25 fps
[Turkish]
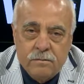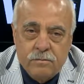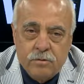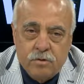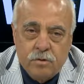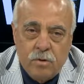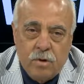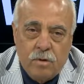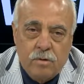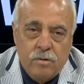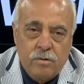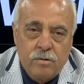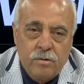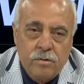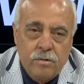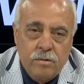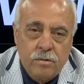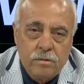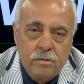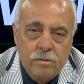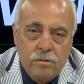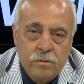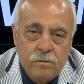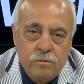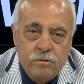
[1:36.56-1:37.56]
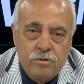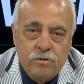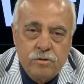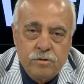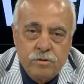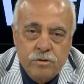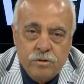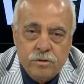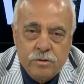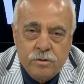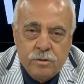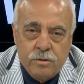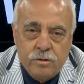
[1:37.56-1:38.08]
çok
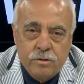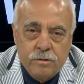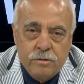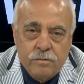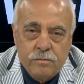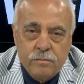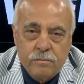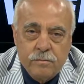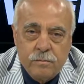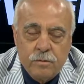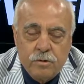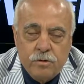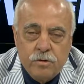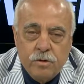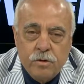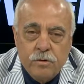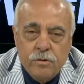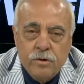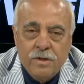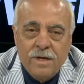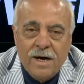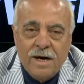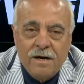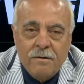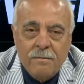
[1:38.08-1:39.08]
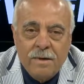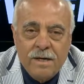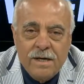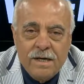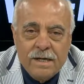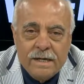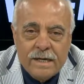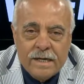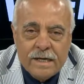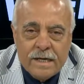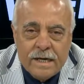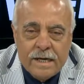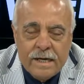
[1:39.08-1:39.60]
üzücü bütün
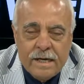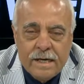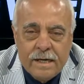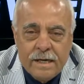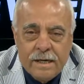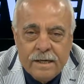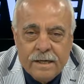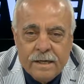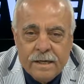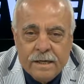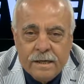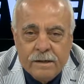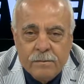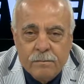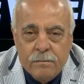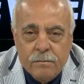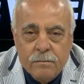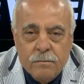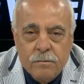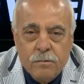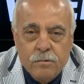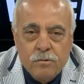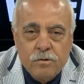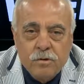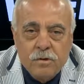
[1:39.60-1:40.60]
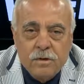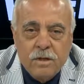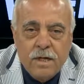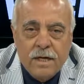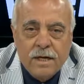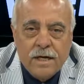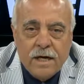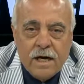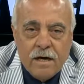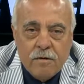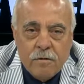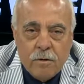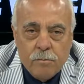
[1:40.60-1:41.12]
darbelere
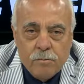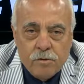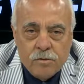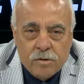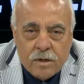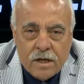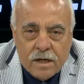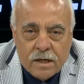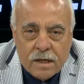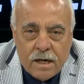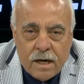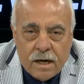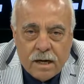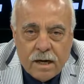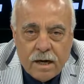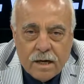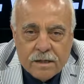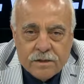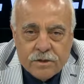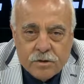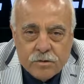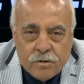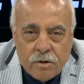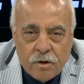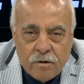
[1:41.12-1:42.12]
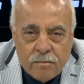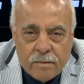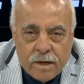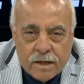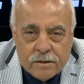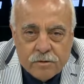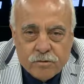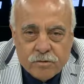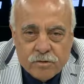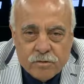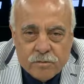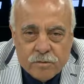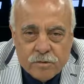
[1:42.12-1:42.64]
mutlaka ve mutlaka karşı
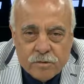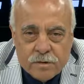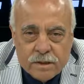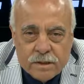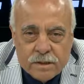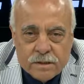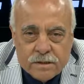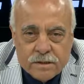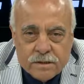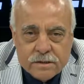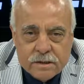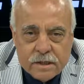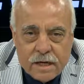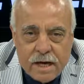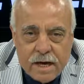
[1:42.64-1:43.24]
koymak durumundayız.